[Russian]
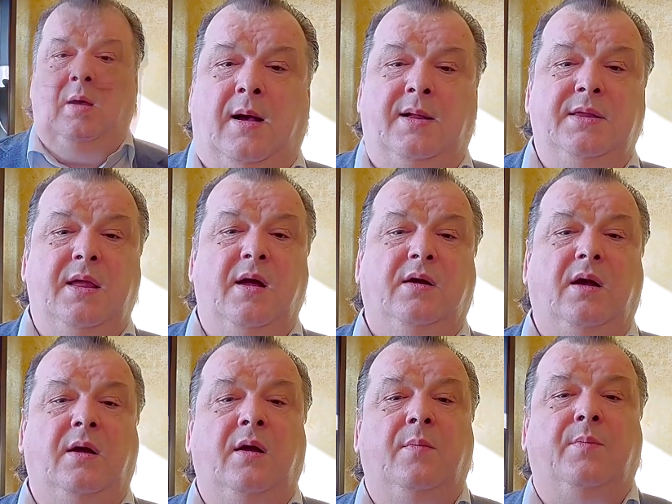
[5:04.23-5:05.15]

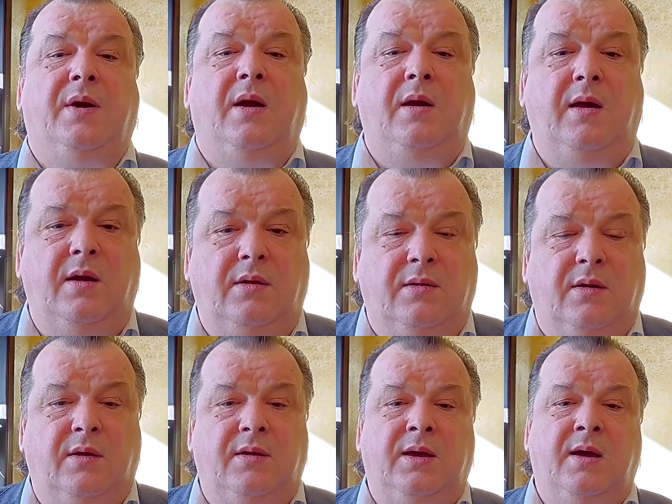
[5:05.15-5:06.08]
Однако
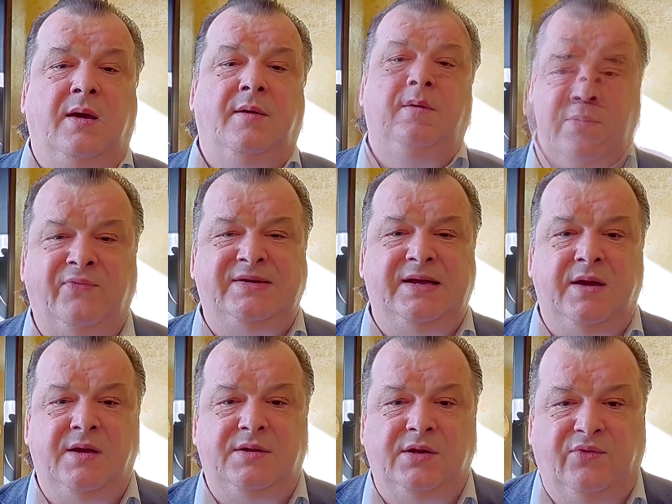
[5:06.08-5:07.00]
параллельно я
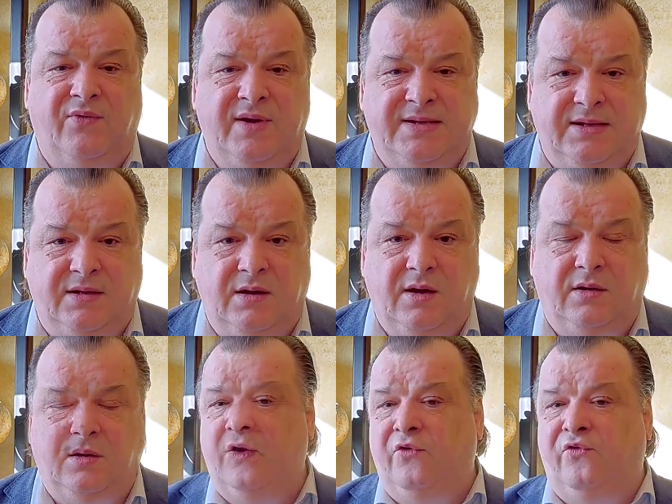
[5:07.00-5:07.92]
все эти 20
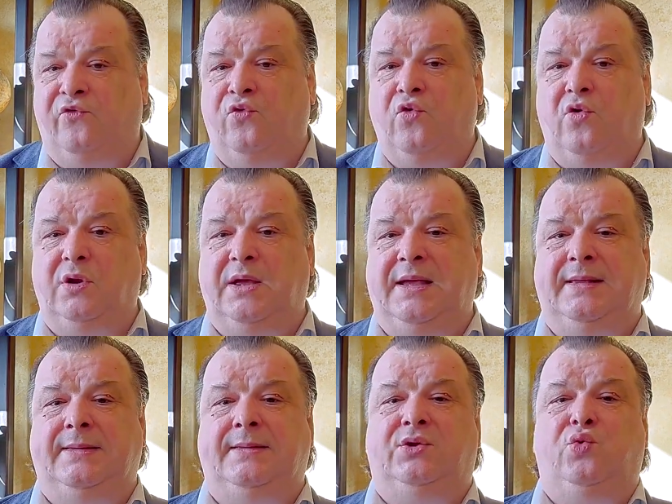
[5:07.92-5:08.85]
лет вел и
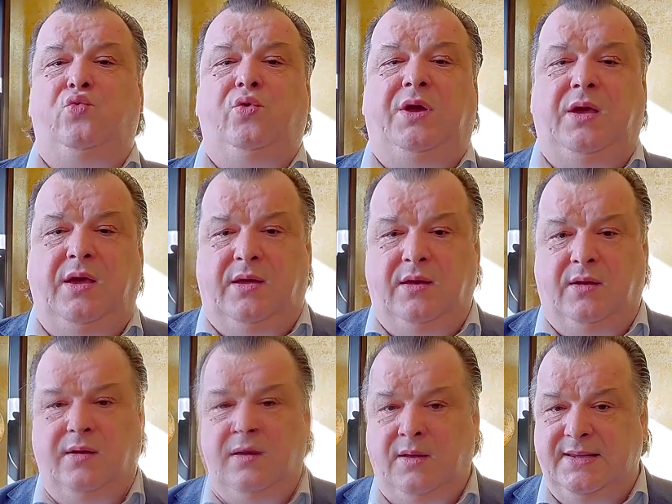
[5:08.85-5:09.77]

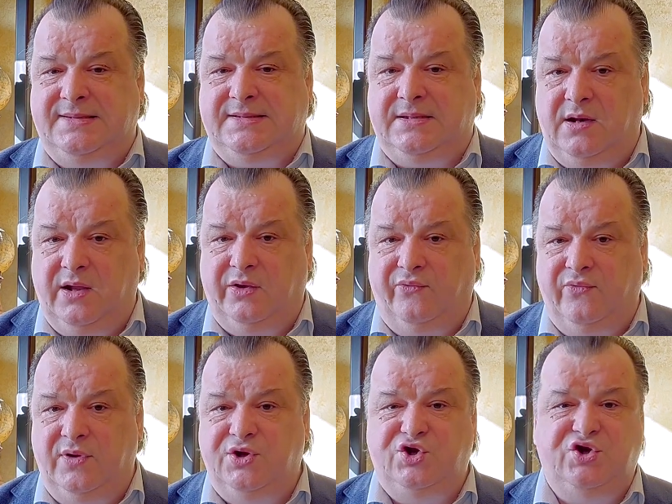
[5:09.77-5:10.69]
другие
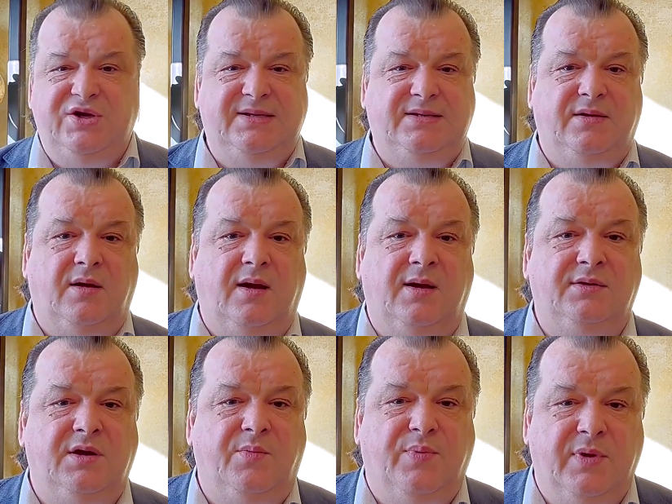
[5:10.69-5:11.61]
исследования, чисто
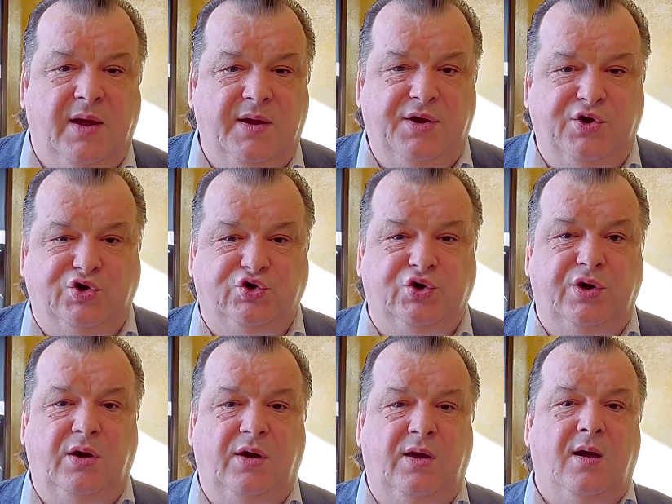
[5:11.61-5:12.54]

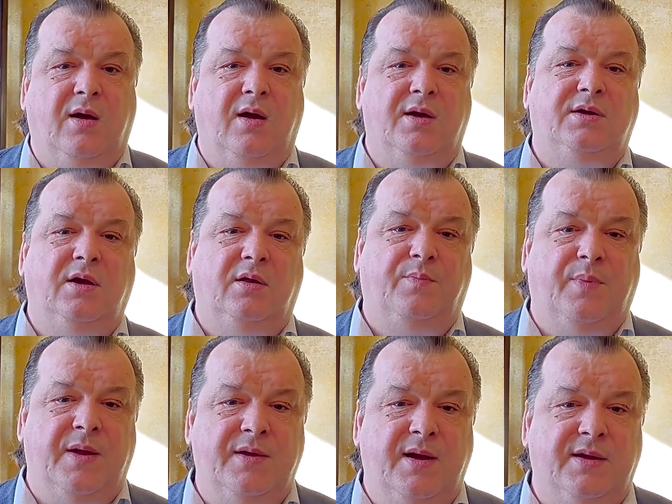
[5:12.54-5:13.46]
антропологические. Я хотел
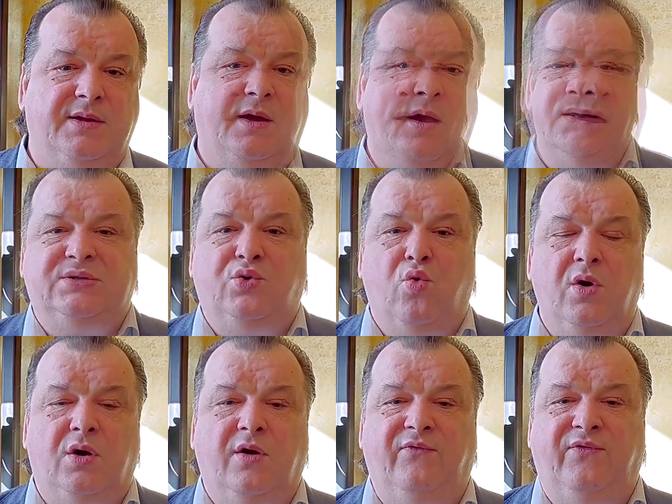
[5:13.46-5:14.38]
понять,
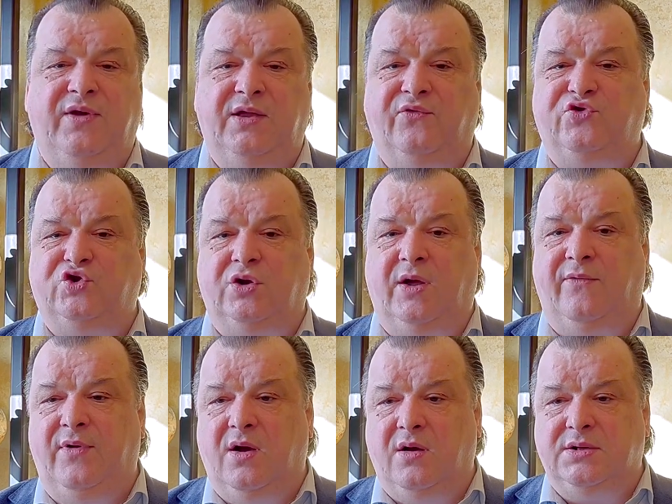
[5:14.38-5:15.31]
сколько видов
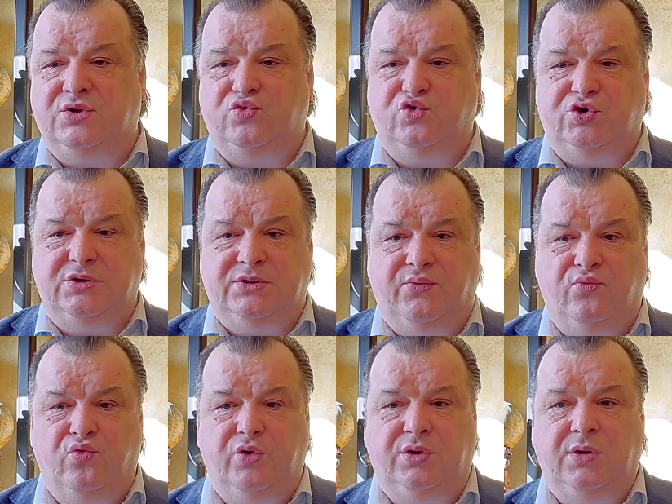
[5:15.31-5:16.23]
человека
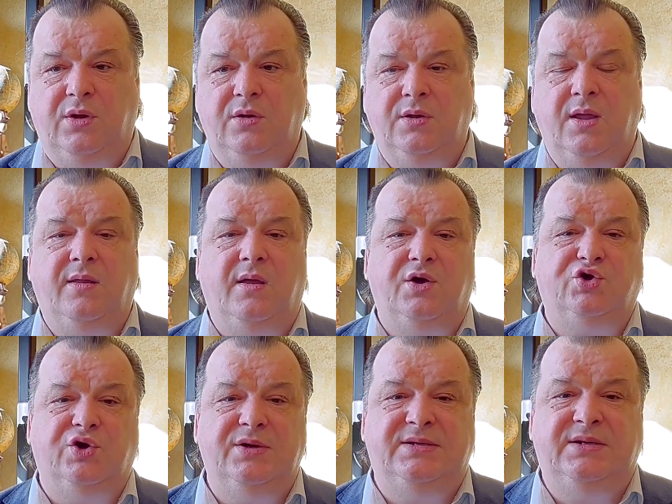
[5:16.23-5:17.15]
существует на
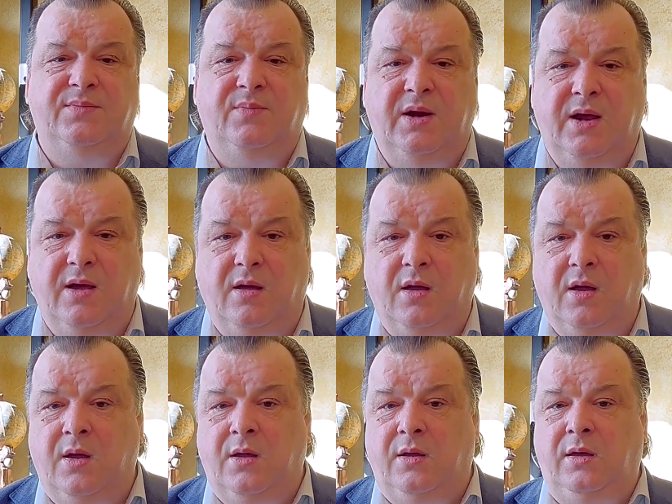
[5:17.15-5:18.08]
нашей Земле
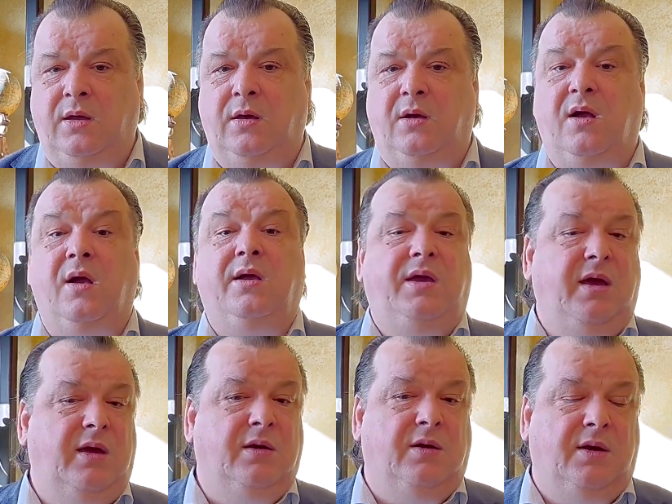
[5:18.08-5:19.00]
и
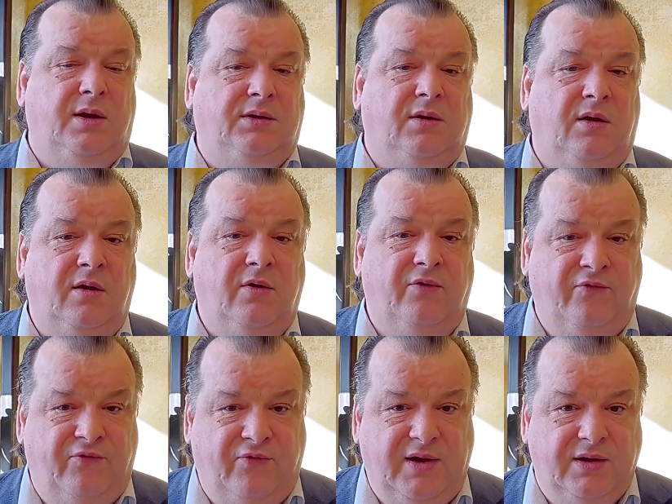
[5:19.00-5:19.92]
какие это
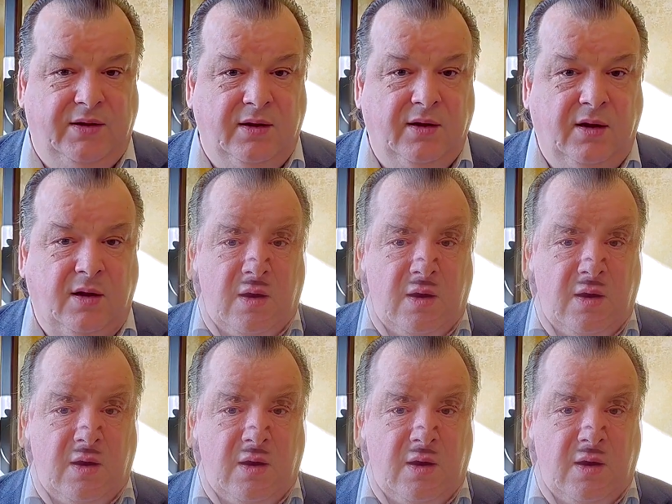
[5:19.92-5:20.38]
виды.